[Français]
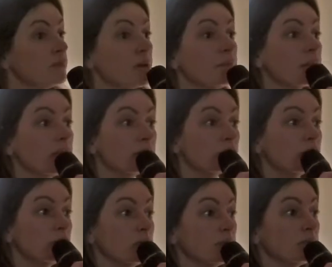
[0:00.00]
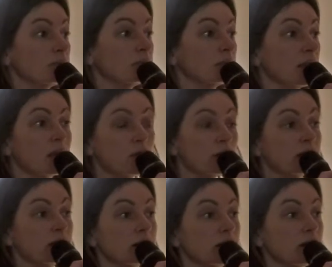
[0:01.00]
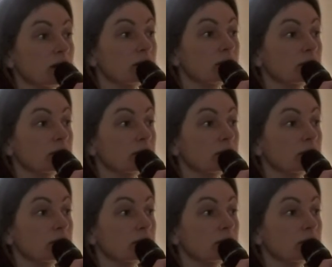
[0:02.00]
un barbac avec son voisin. À quoi ça sert